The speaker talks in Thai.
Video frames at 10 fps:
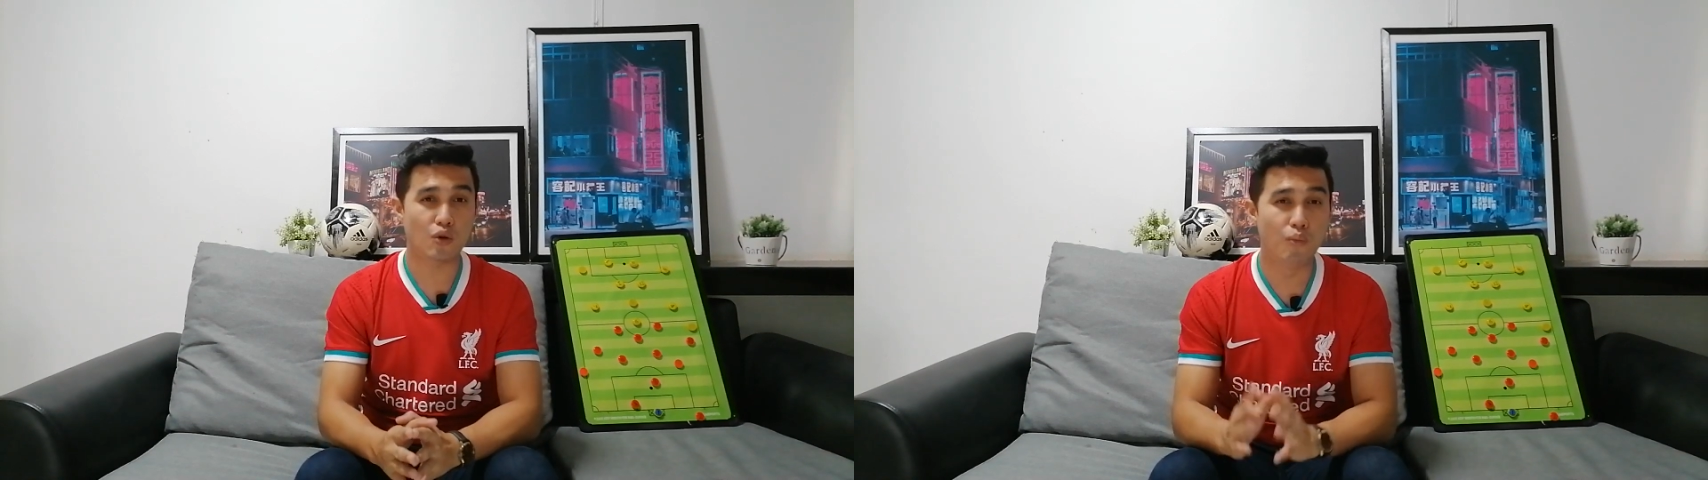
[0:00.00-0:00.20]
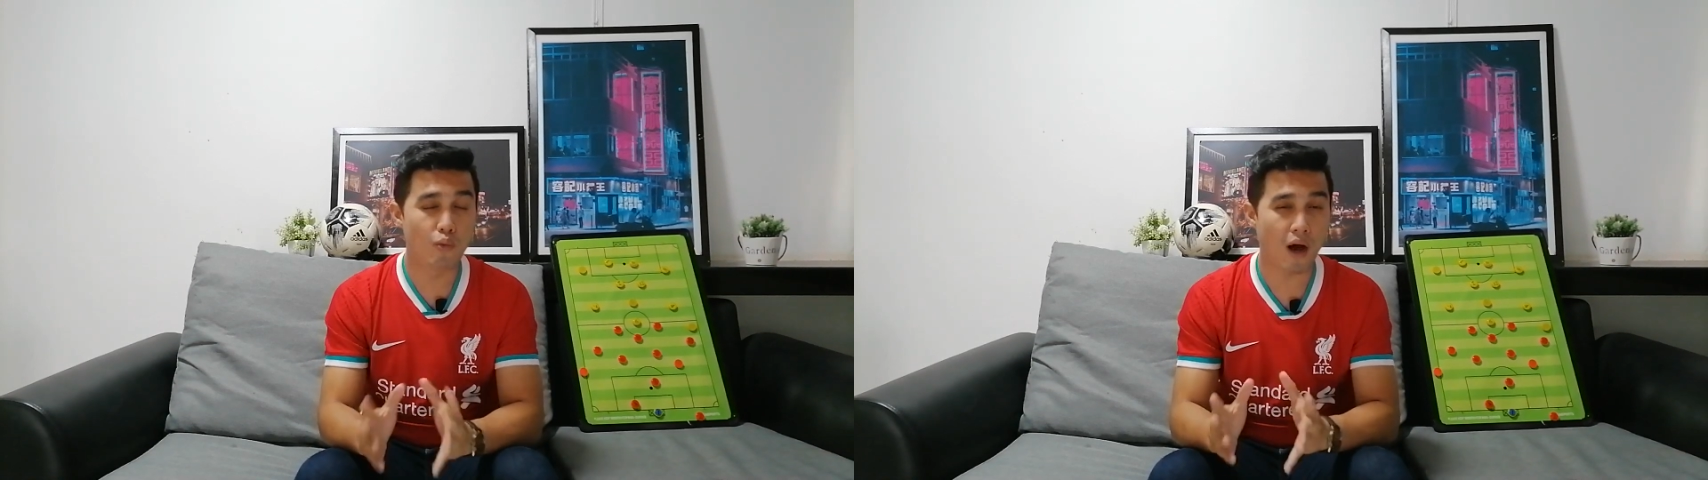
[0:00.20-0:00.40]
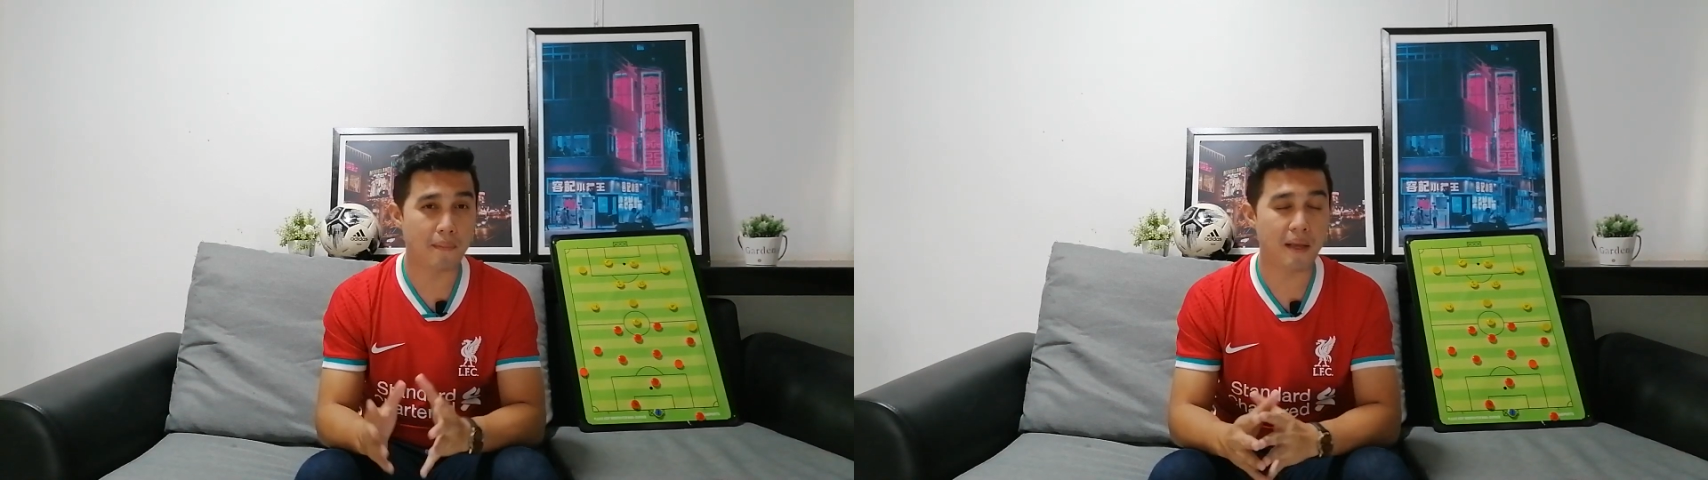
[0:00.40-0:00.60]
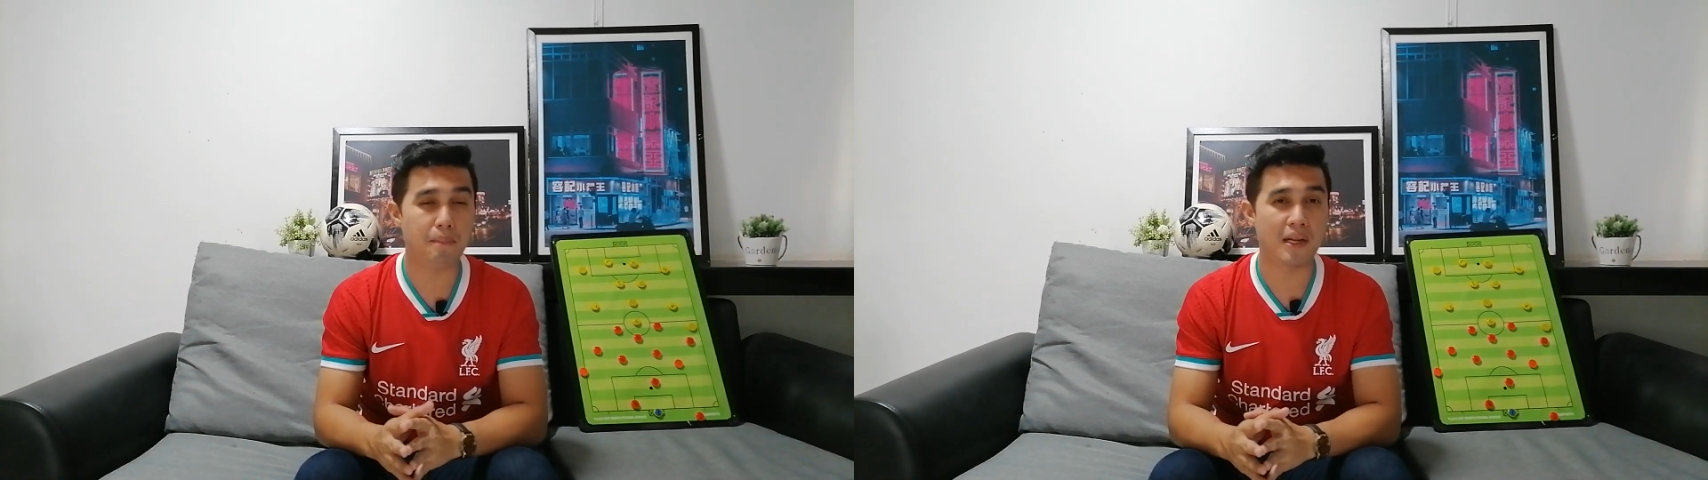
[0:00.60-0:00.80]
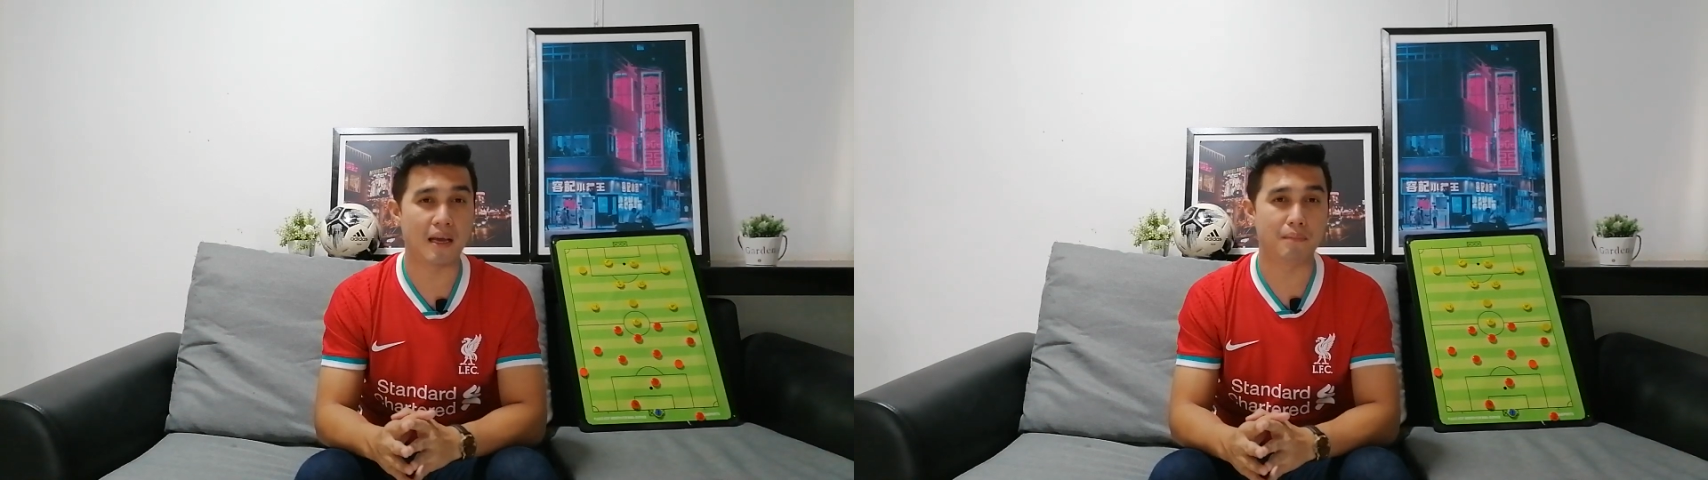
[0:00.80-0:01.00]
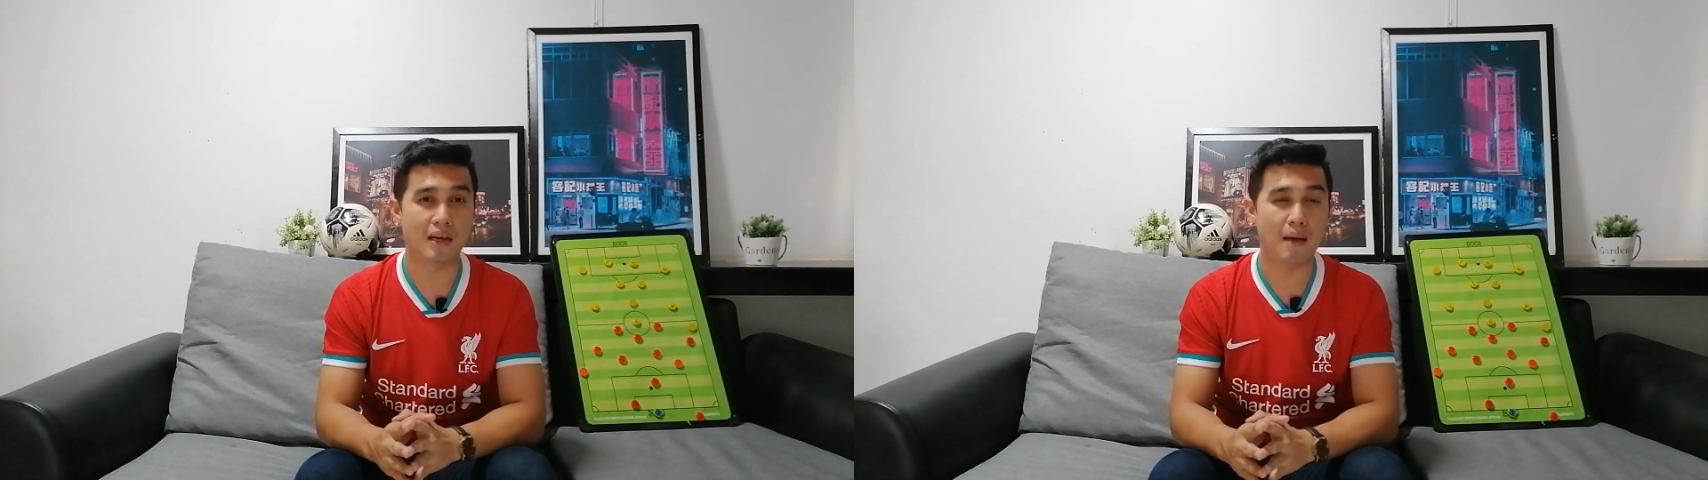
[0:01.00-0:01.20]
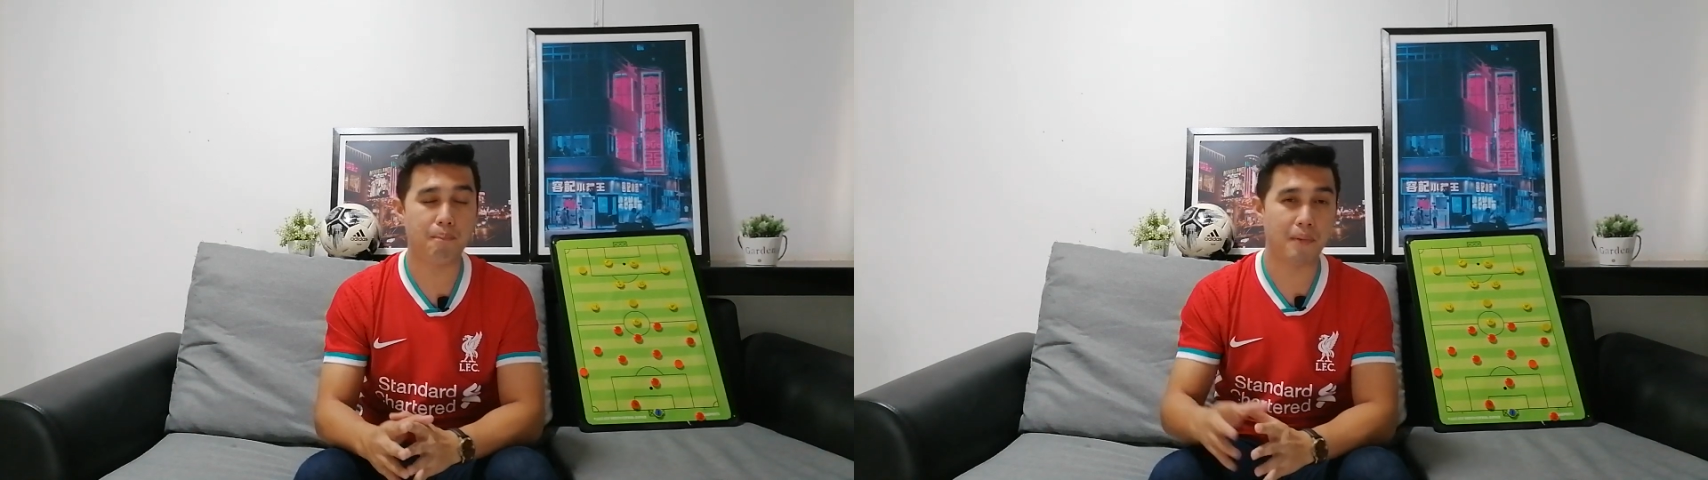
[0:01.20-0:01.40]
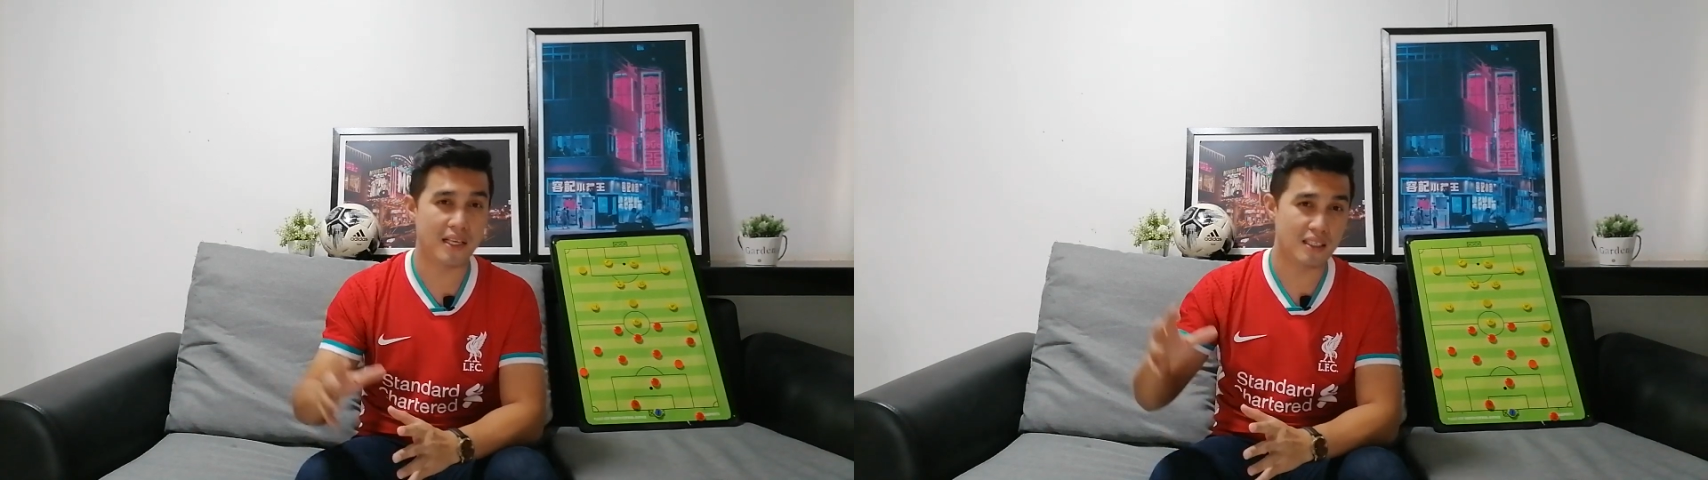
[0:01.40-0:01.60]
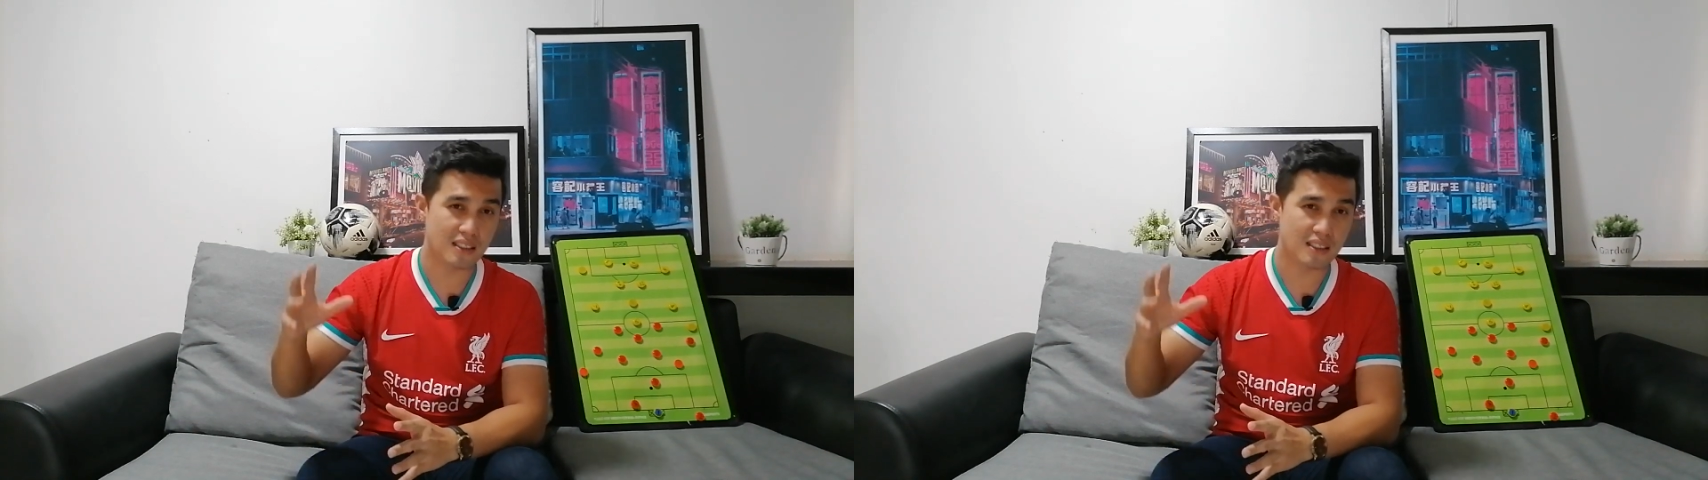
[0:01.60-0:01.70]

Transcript: กลุ่มความได้เปรียบและไป